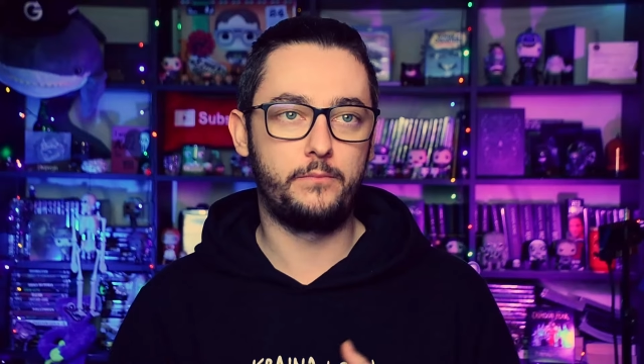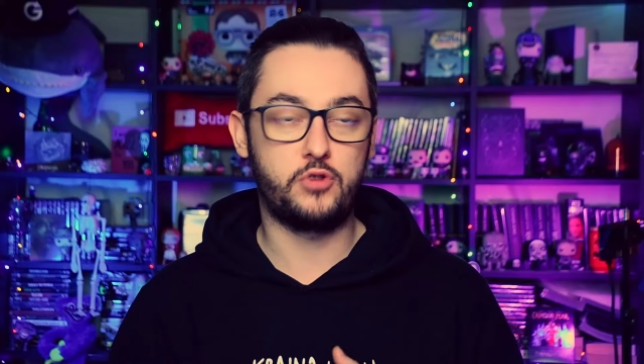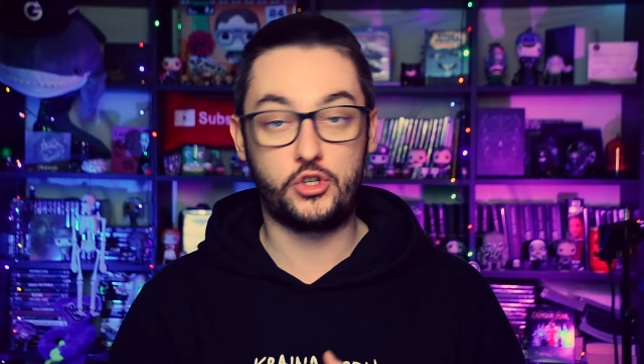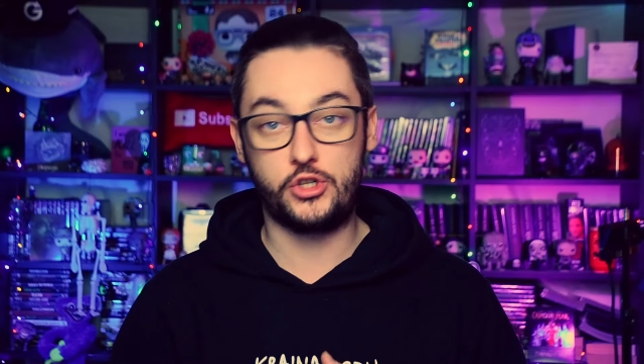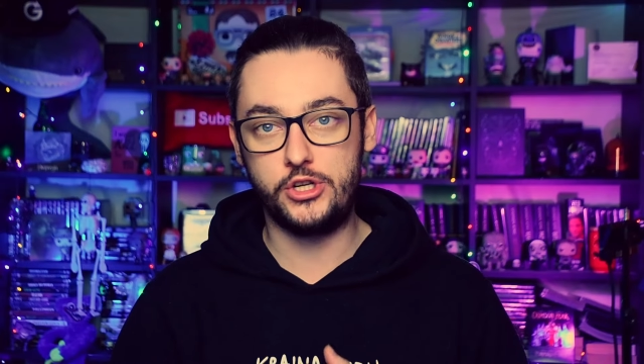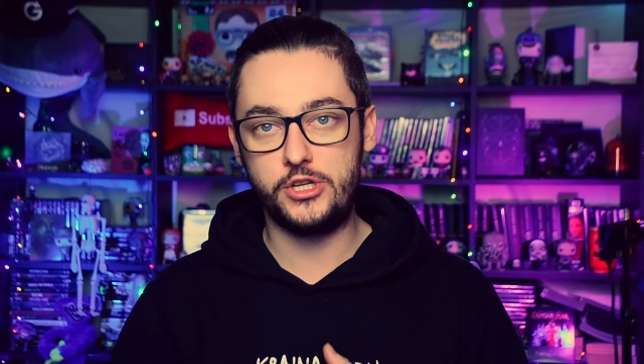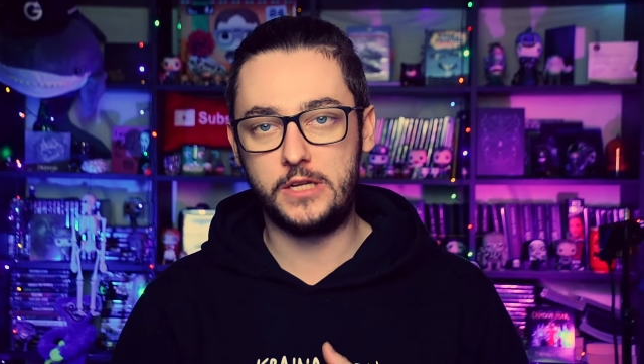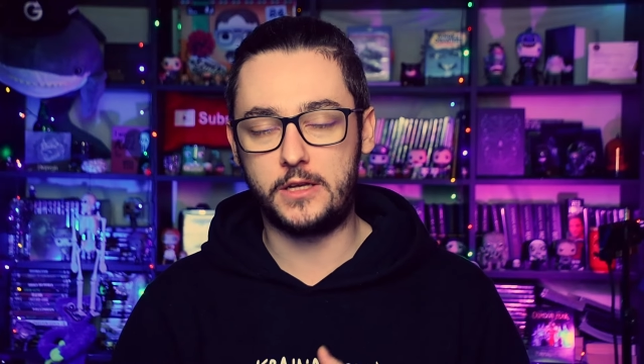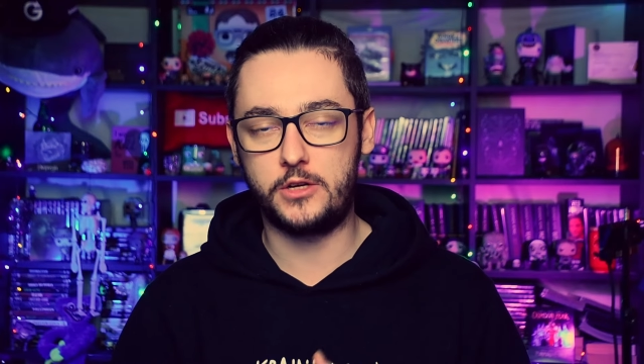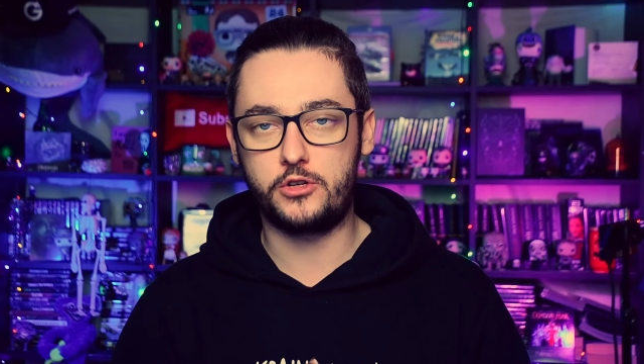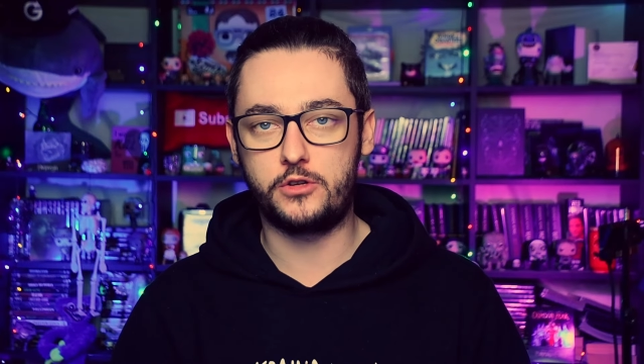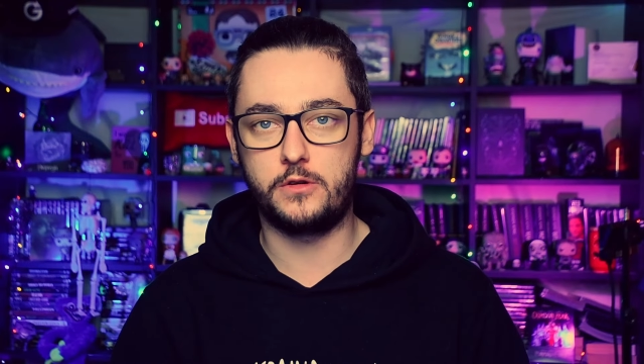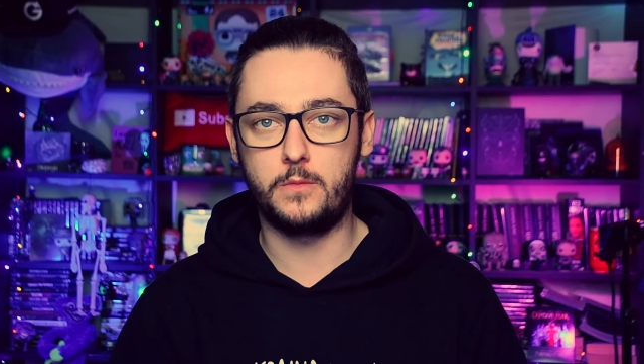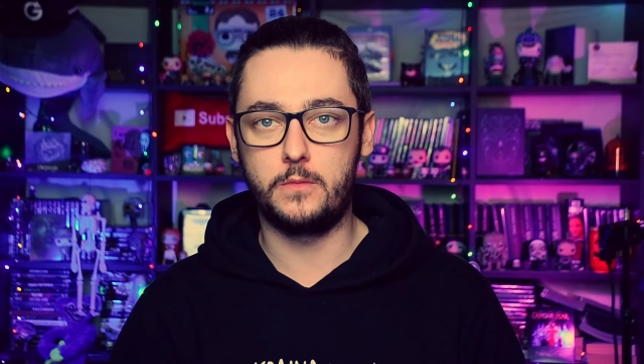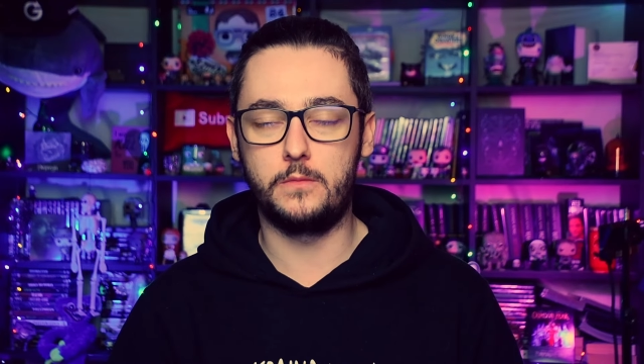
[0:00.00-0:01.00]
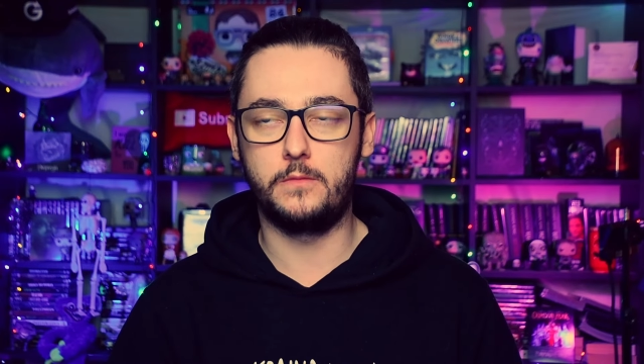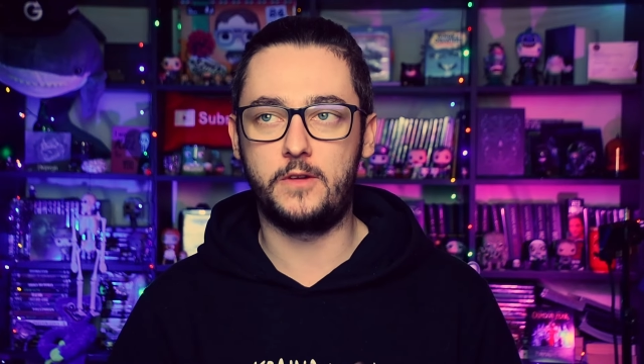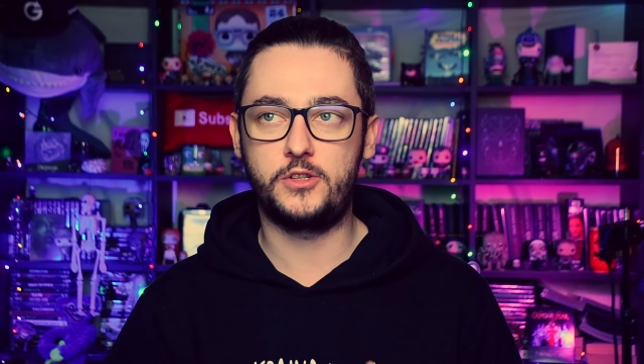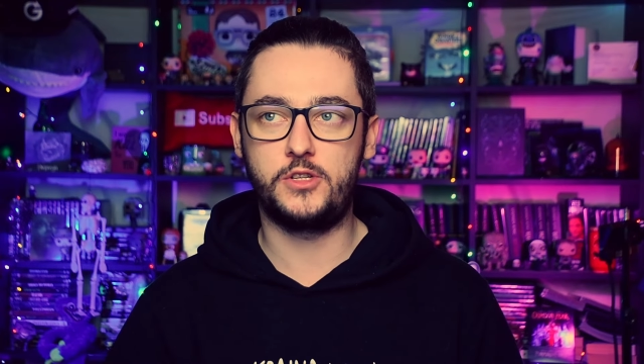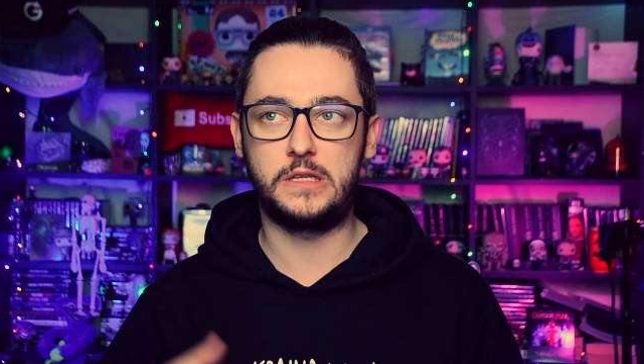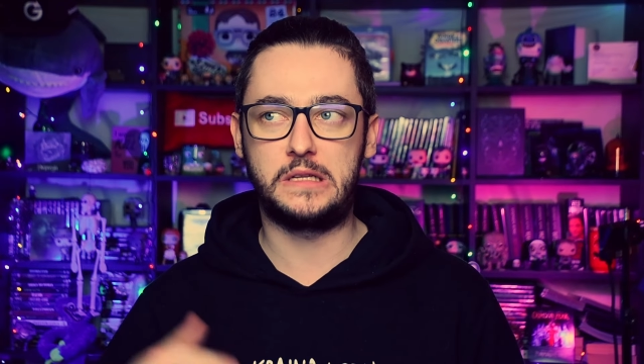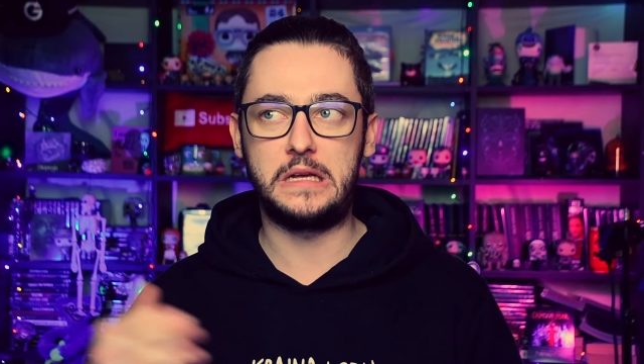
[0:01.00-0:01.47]
płaszczyźnie też
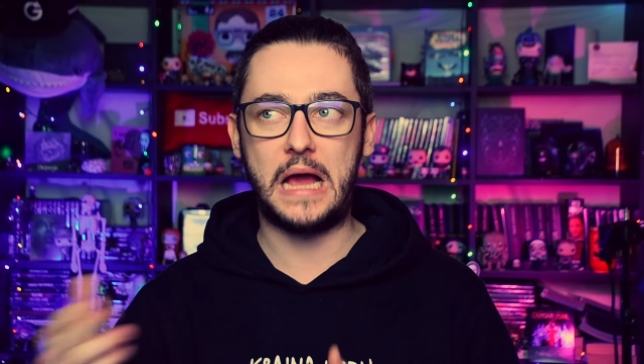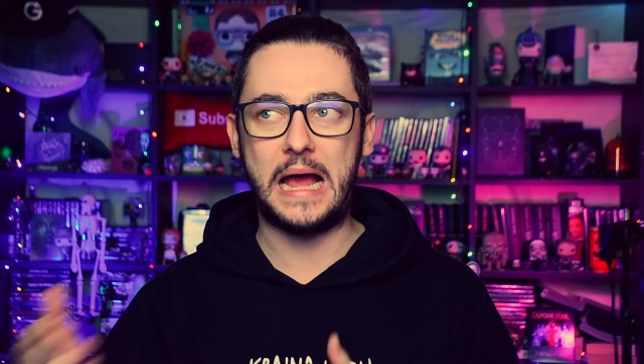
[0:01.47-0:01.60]
właśnie tej